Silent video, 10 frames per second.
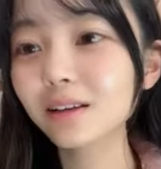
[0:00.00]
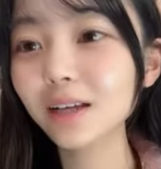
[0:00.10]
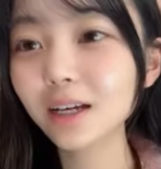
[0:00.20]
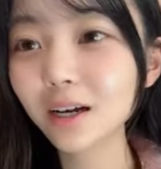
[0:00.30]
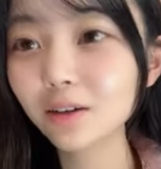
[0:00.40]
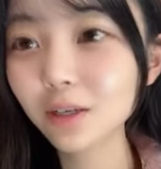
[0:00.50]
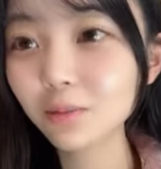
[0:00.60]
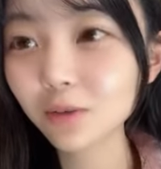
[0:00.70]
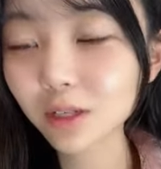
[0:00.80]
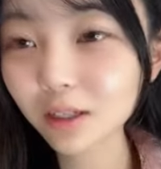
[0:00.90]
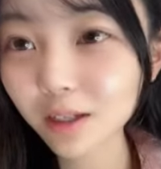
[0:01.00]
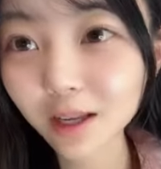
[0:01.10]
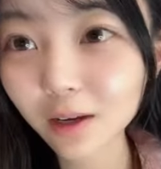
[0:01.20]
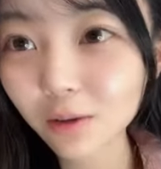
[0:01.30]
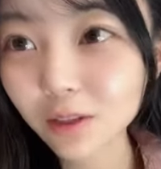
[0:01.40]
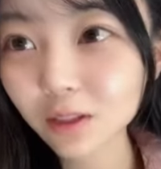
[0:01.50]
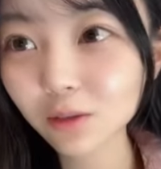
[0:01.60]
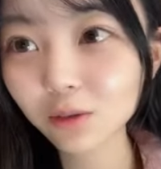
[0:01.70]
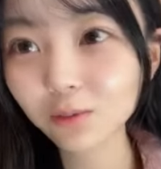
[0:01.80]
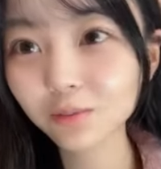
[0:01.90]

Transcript: 大学院もいいね美味しそう